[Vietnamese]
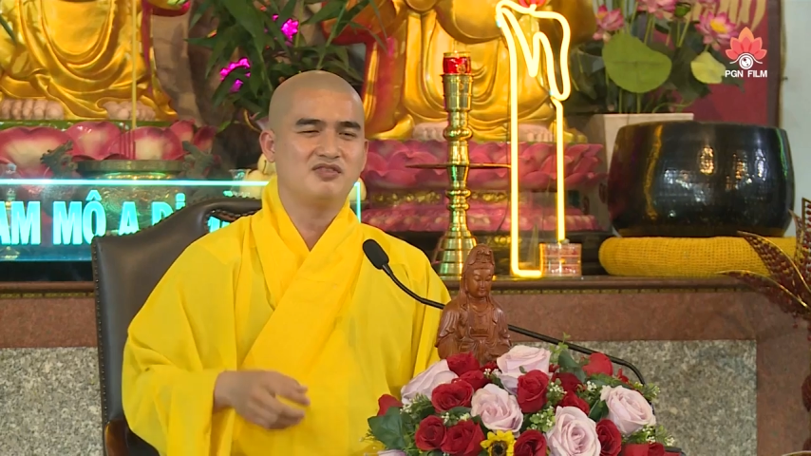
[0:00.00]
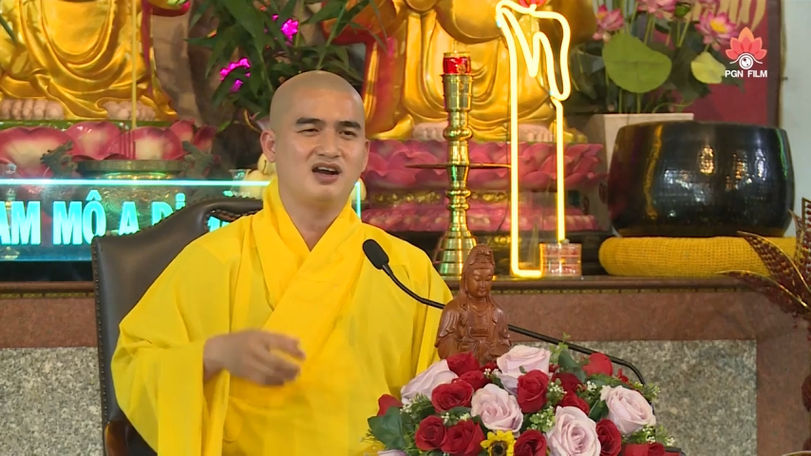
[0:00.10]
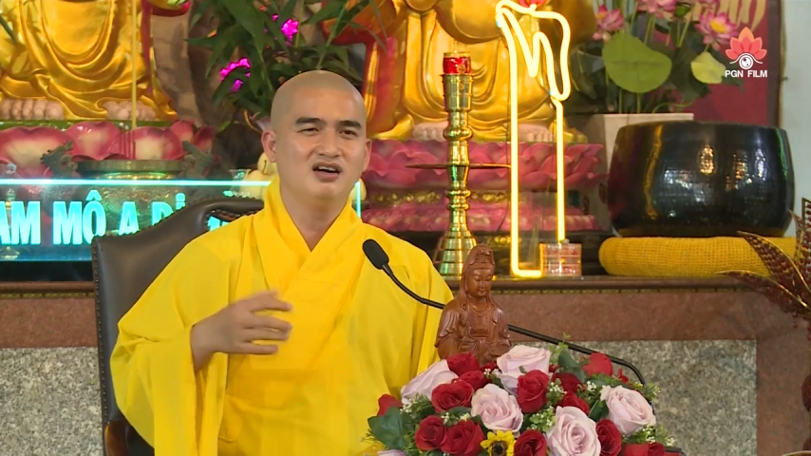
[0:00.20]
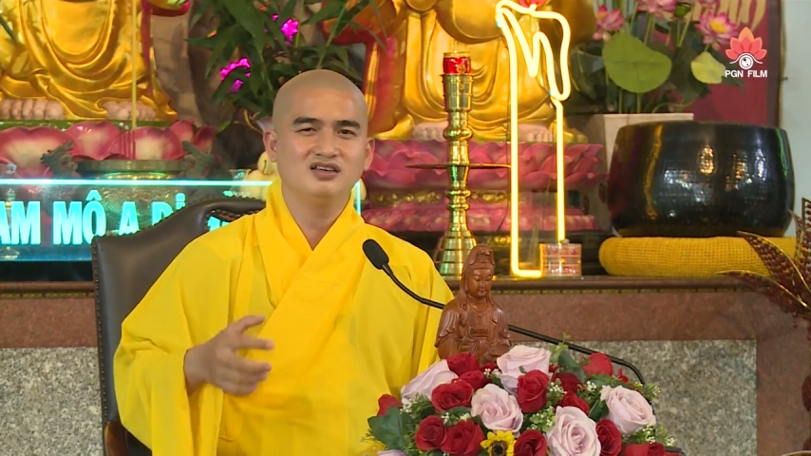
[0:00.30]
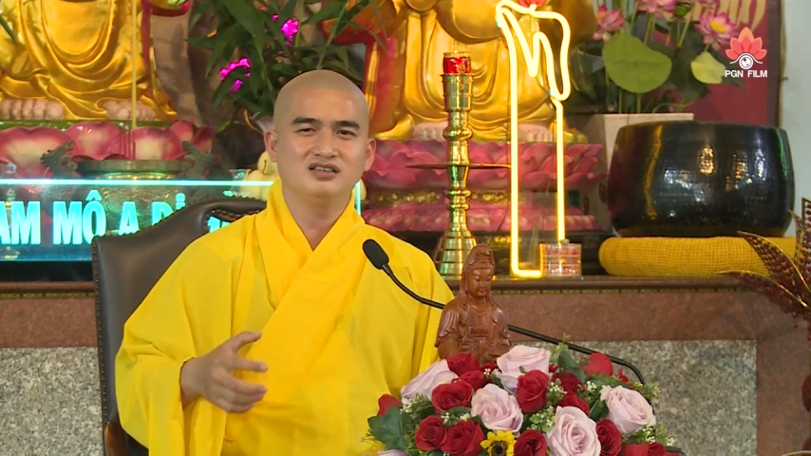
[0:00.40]
và
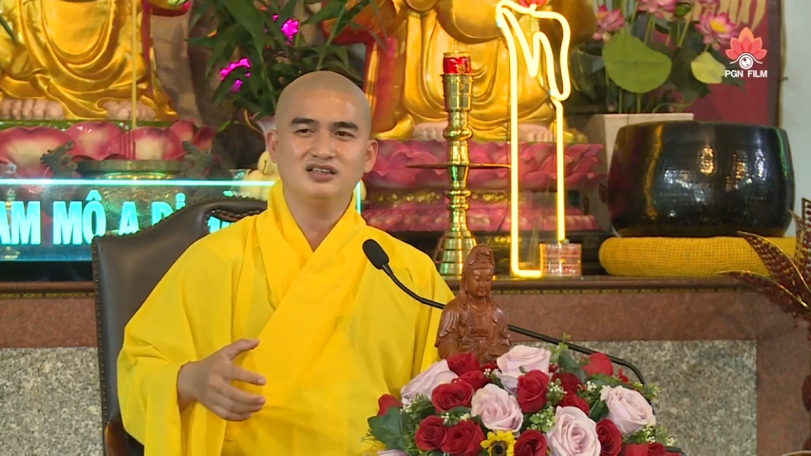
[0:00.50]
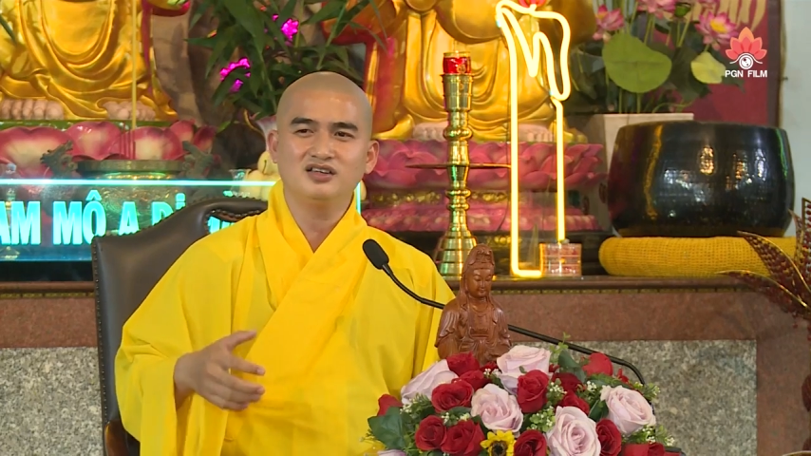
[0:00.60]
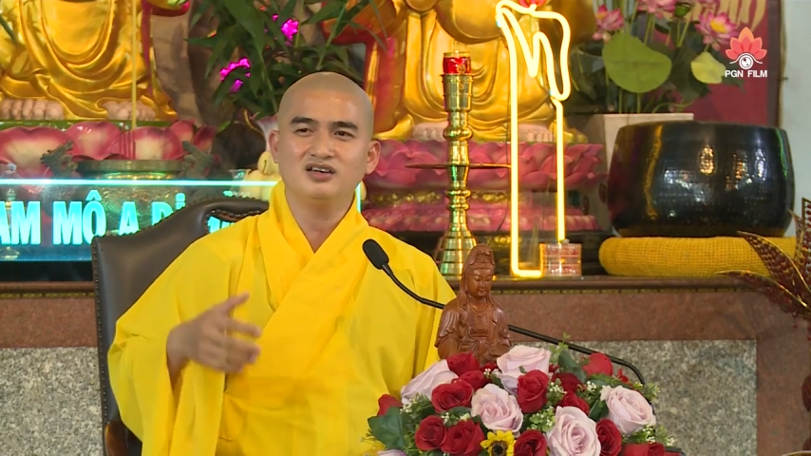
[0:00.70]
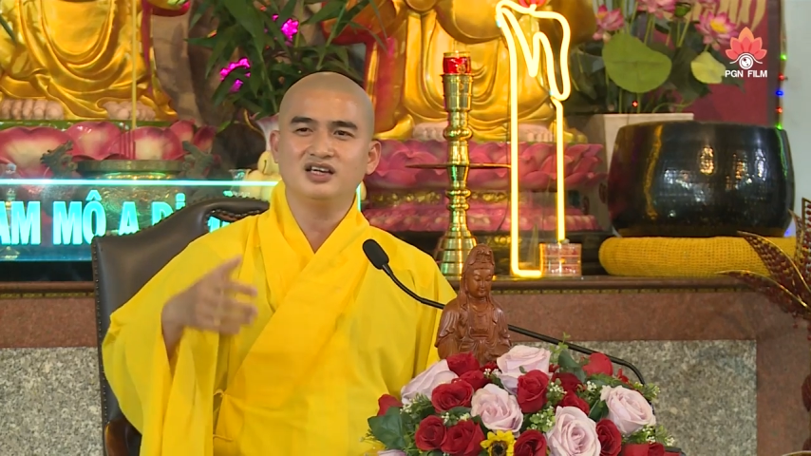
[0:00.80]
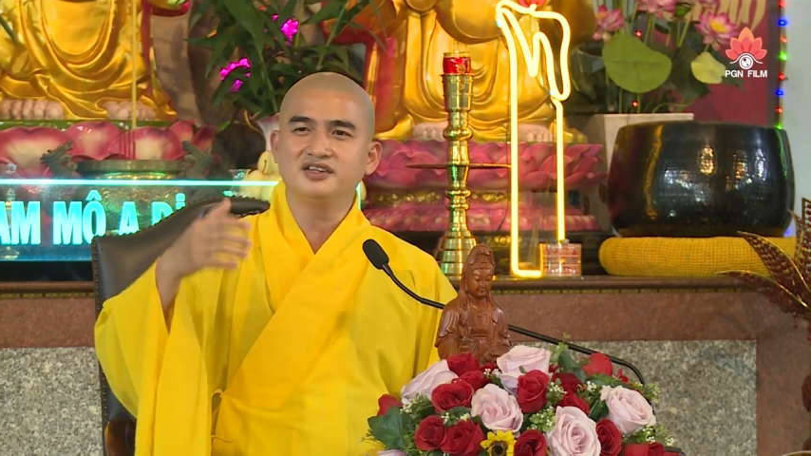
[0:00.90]
hơn nữa
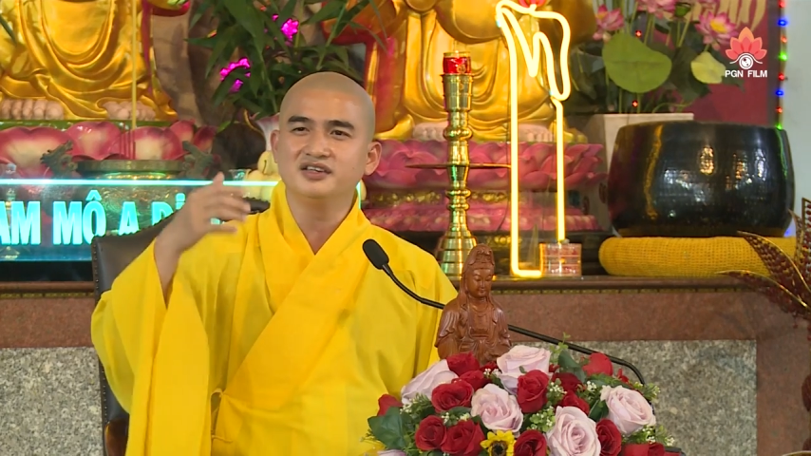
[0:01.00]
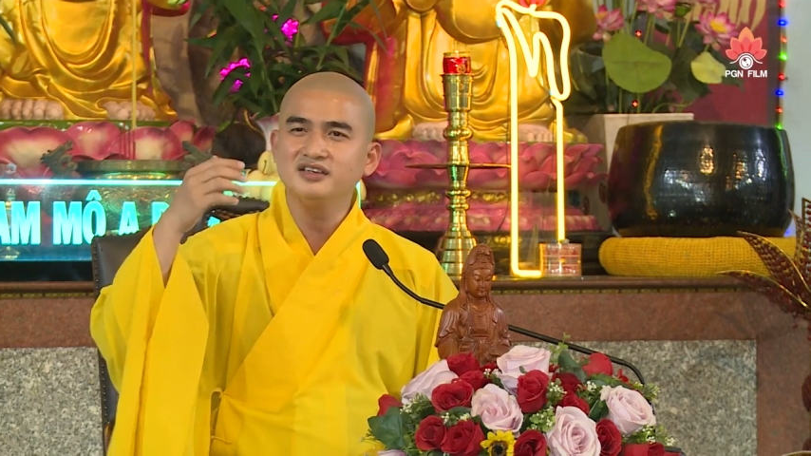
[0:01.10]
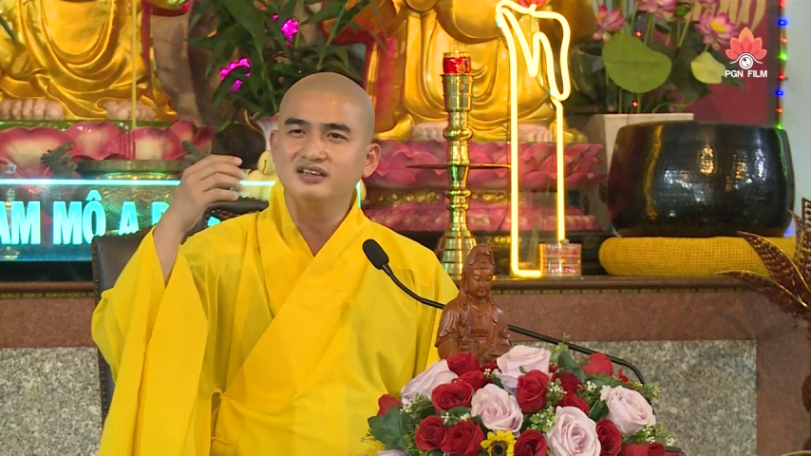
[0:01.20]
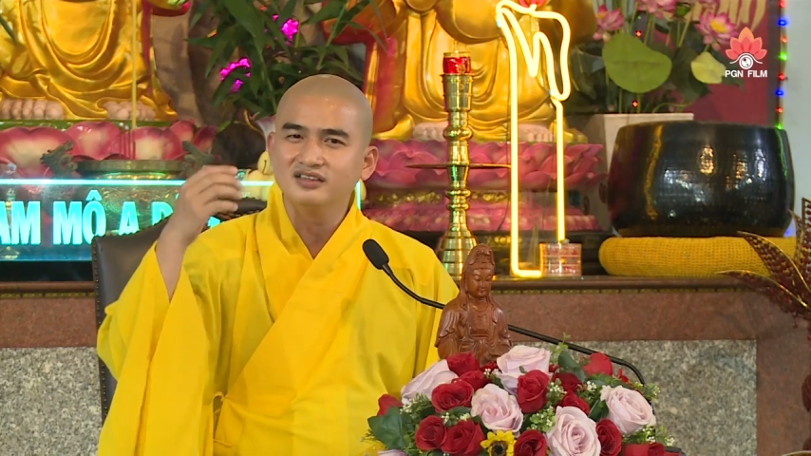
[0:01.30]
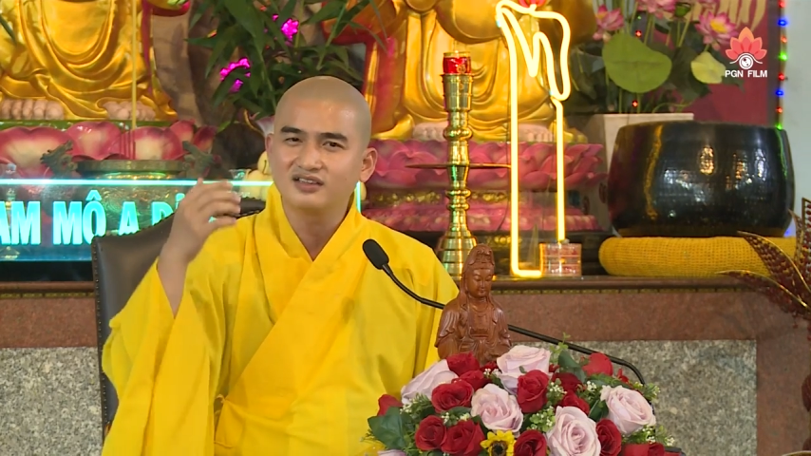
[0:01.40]
đó là
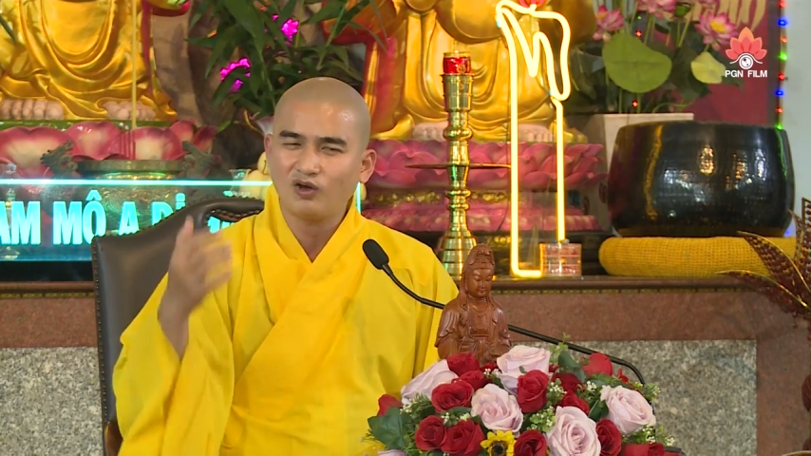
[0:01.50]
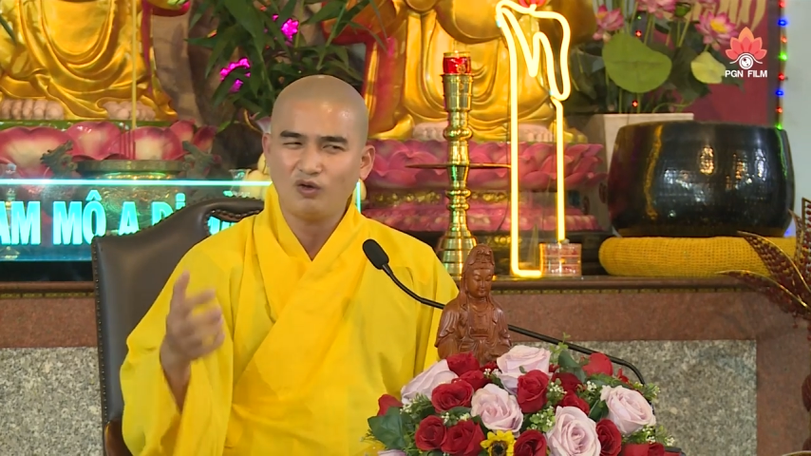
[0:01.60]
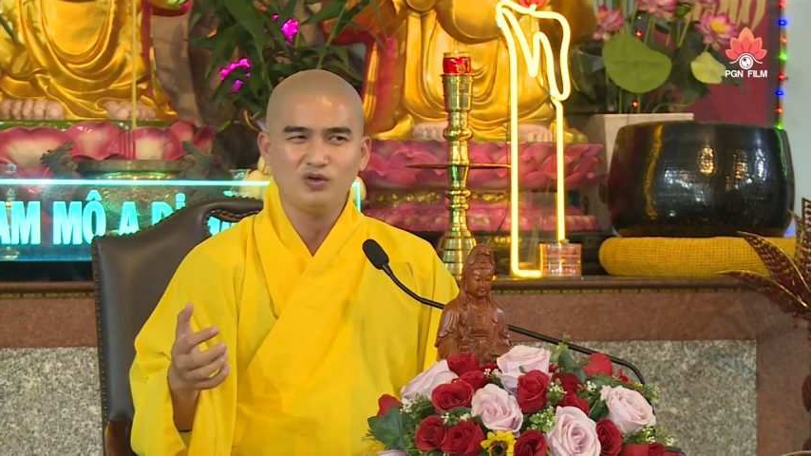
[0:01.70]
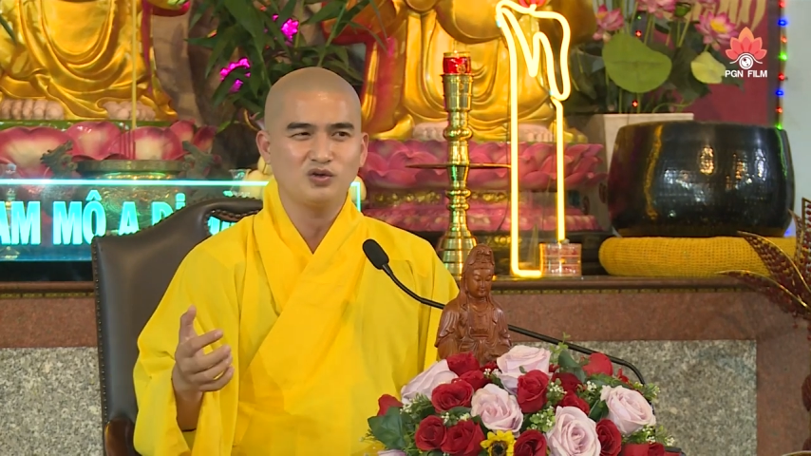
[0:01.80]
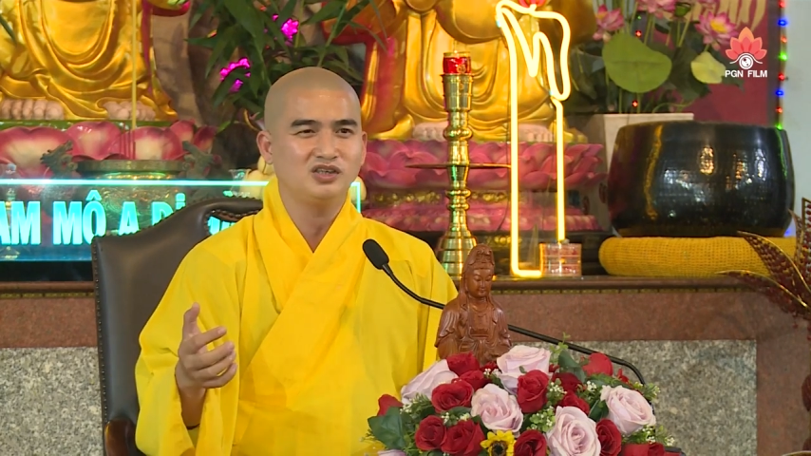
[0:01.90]
những người
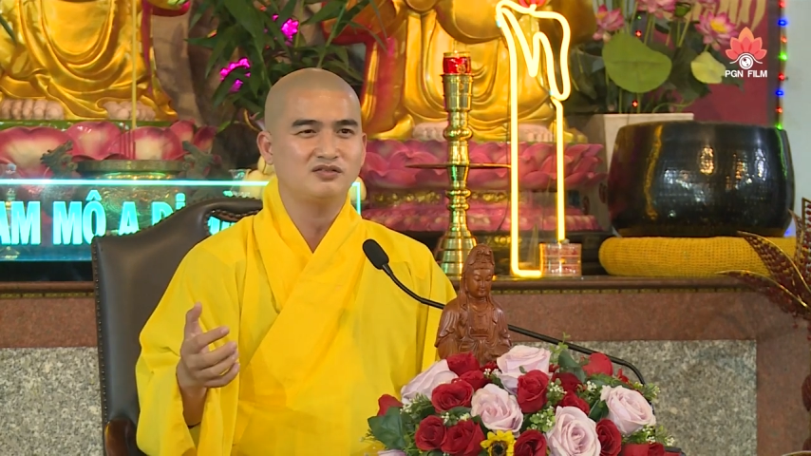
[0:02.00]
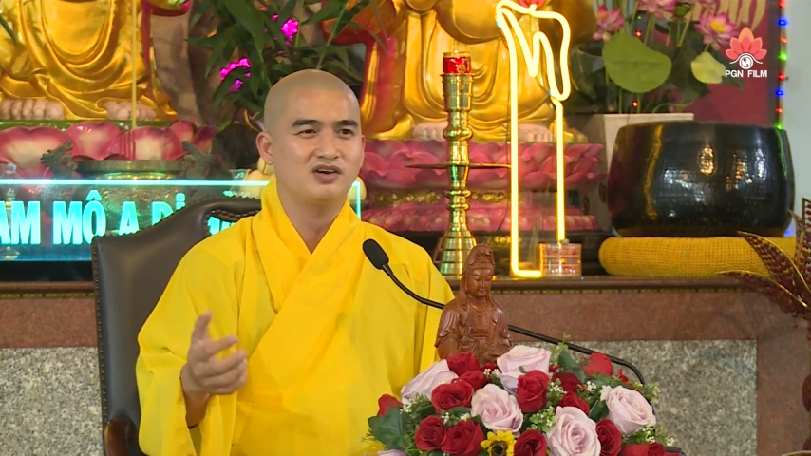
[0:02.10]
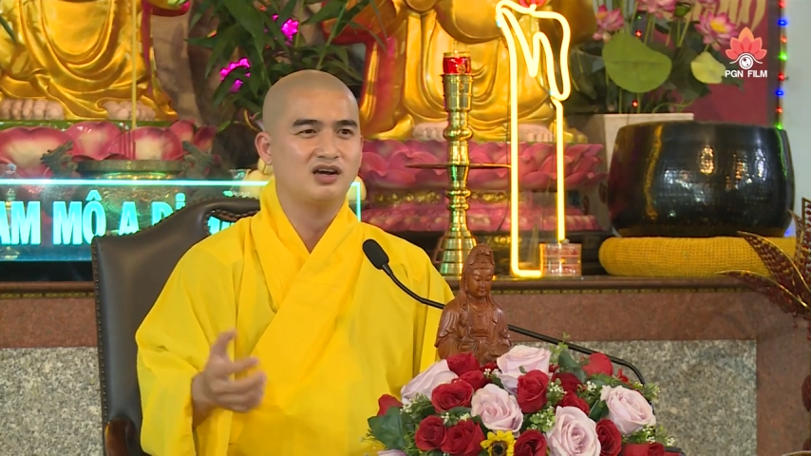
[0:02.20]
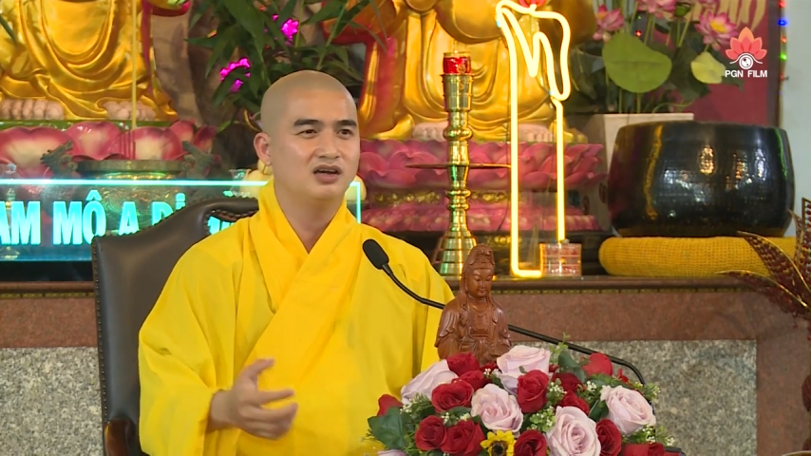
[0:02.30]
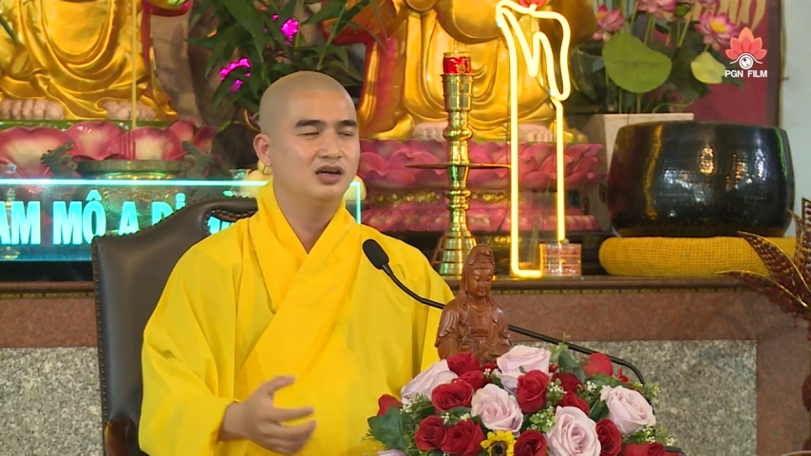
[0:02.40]
con của đức
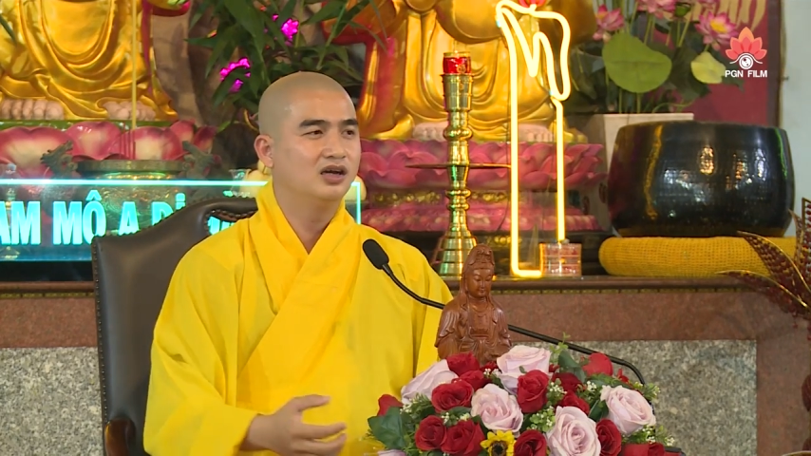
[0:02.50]
phật